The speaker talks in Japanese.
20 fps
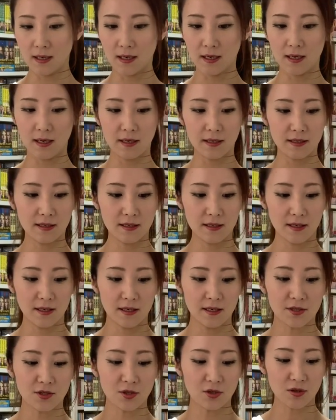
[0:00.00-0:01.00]
はい。
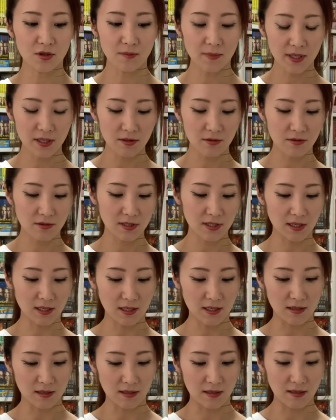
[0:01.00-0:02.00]
ちょっと面倒くさ
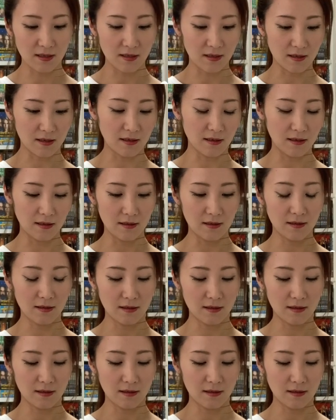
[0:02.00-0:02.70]
かったねだから